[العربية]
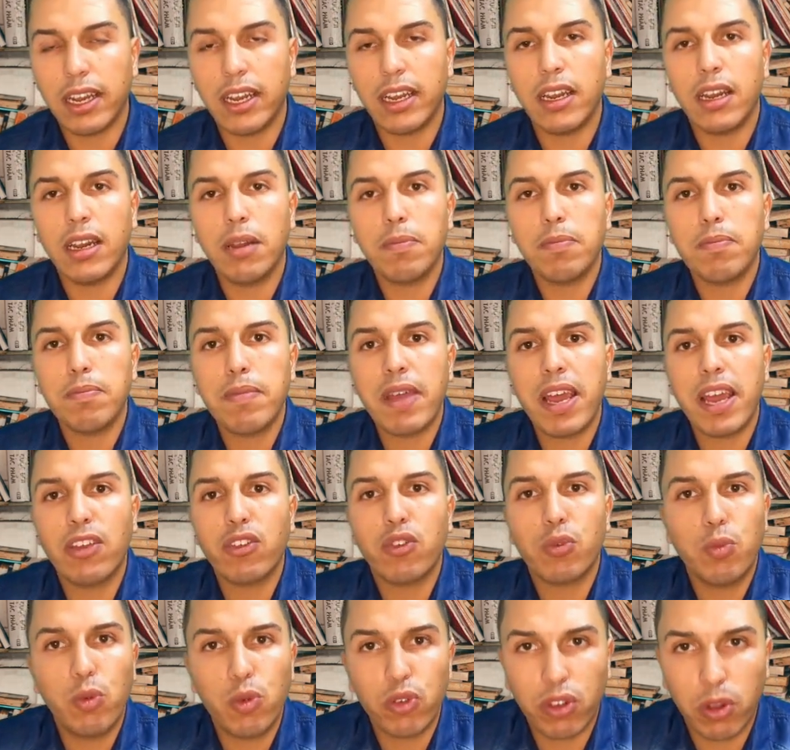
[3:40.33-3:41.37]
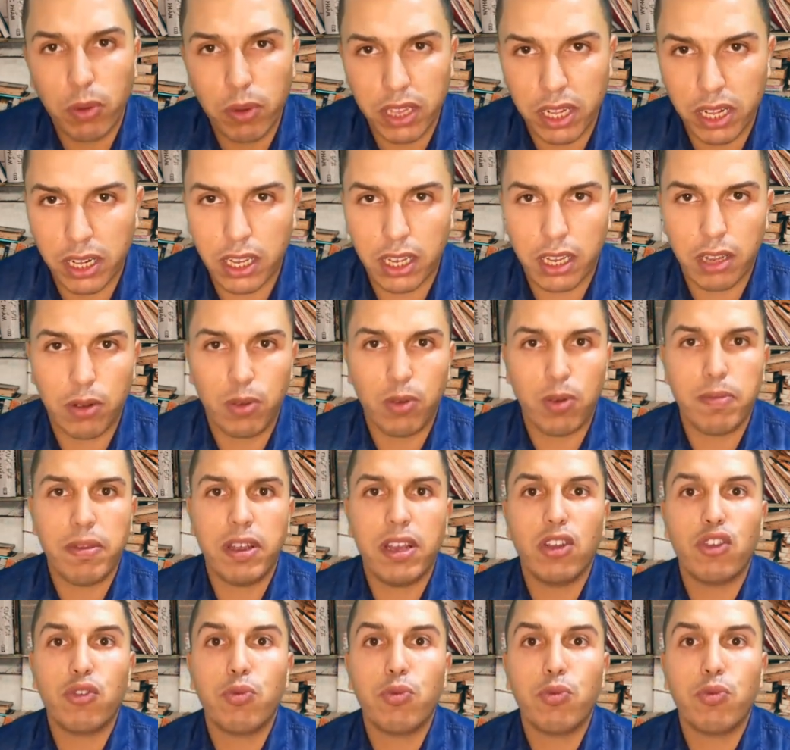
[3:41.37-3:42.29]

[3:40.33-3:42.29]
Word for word: يعني ما عجبوش الوضع ديالو ما